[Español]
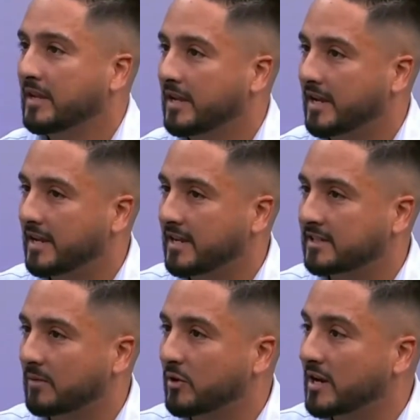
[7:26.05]
que
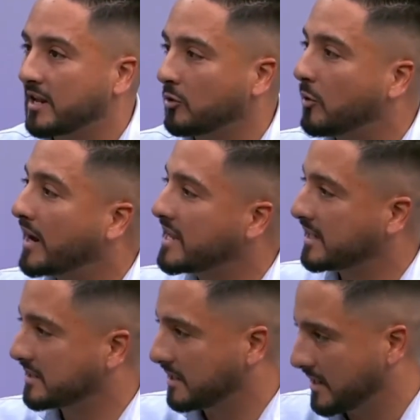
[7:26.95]
estamos generando
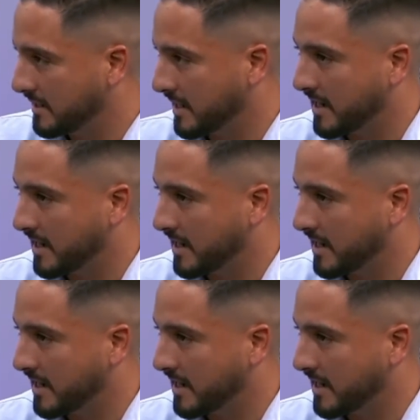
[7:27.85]
varias eh,